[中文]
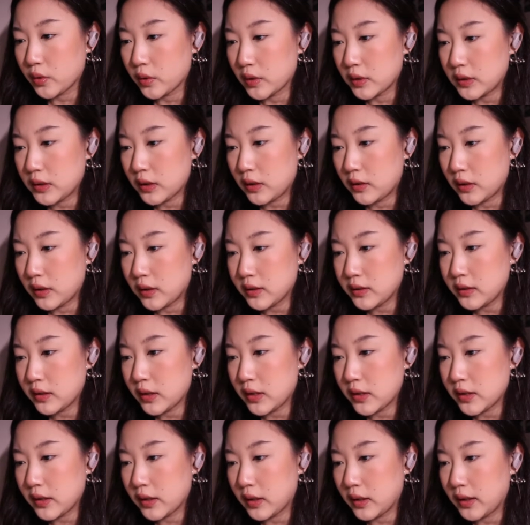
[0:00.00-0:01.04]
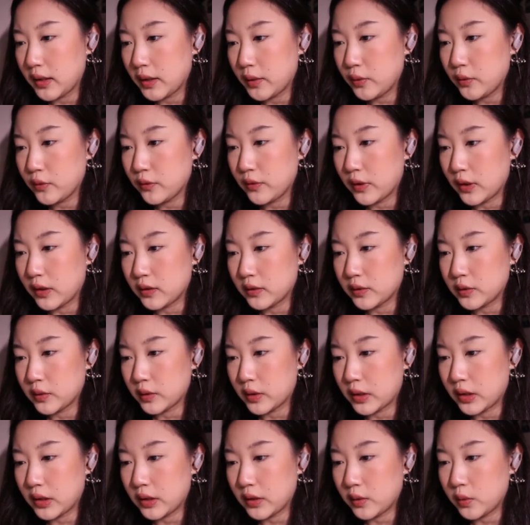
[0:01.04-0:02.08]
会儿觉，然后现在这个淋浴房就
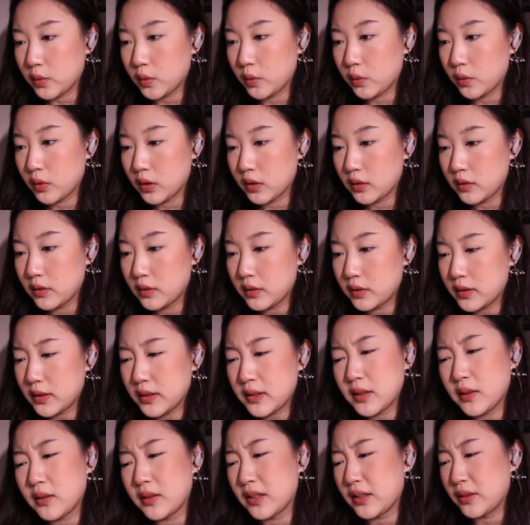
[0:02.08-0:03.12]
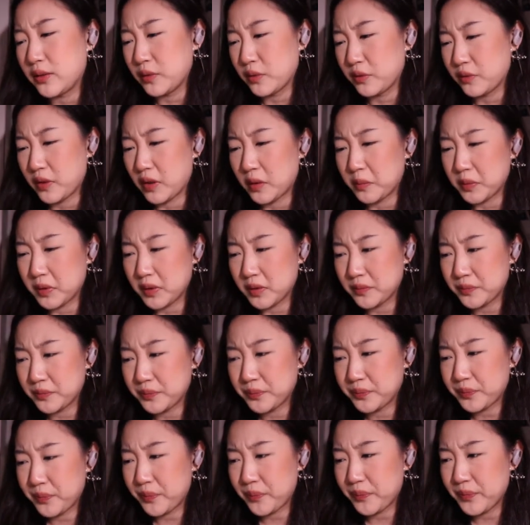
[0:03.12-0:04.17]
可以用了。这叫淋浴房吗？
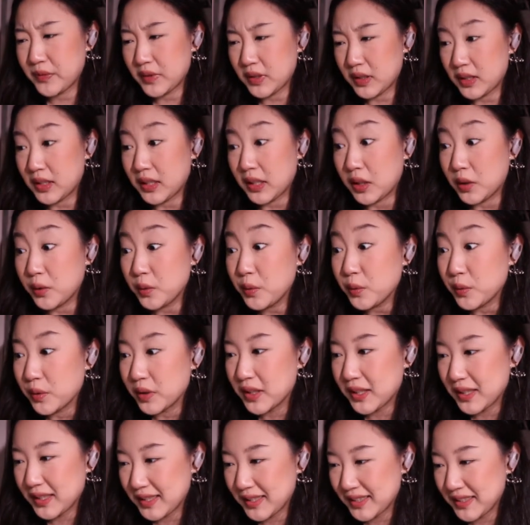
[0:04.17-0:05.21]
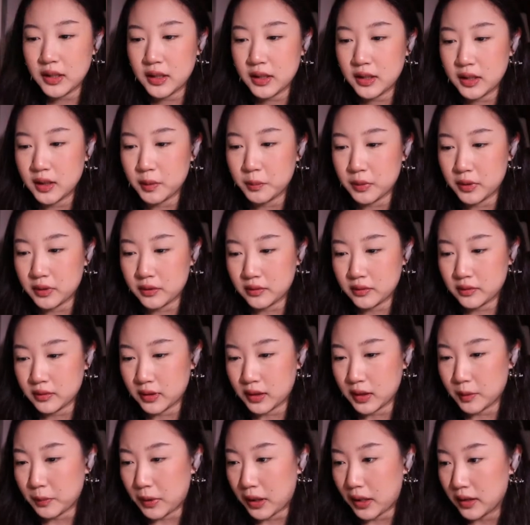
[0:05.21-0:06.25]
淋浴。那么你
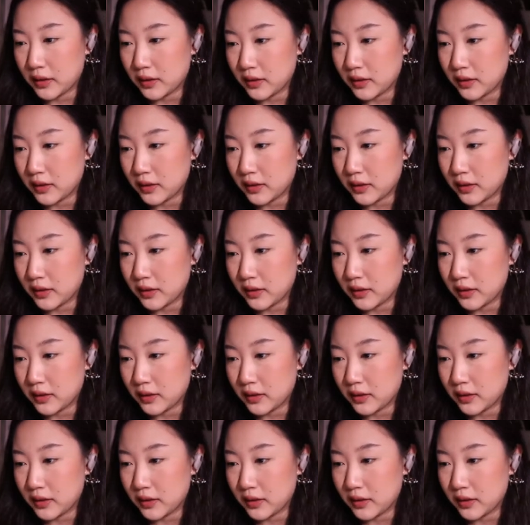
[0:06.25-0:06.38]
干嘛